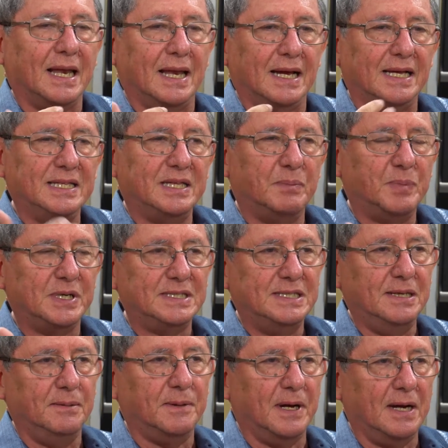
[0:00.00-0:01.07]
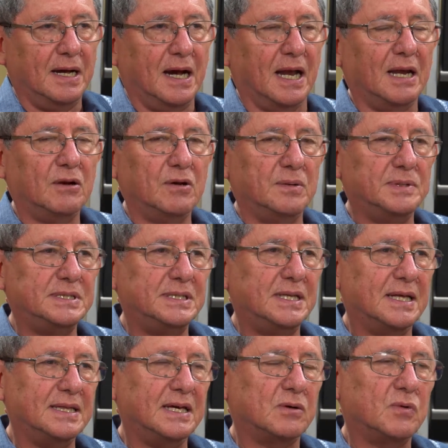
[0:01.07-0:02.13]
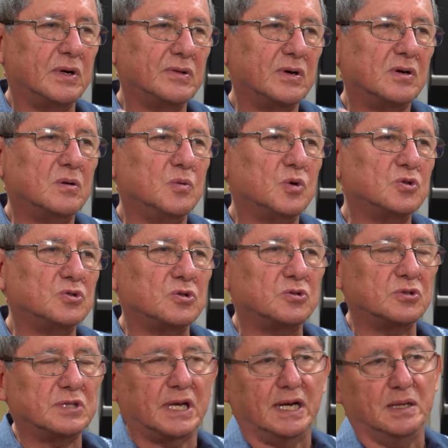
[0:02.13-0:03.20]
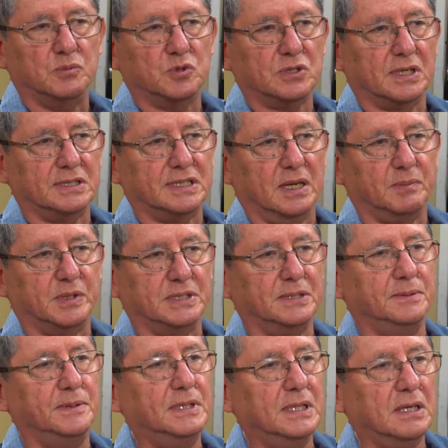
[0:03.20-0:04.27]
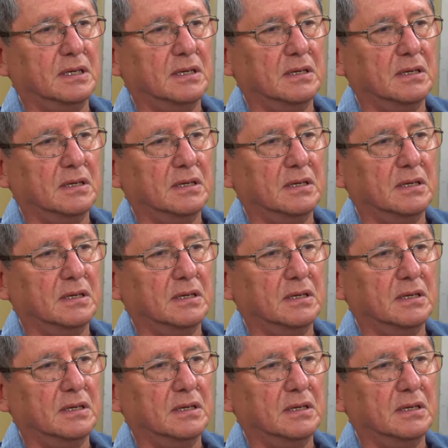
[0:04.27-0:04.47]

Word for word: que la gente perciba a la universidad de acuerdo a como nosotros queremos que sea percibida.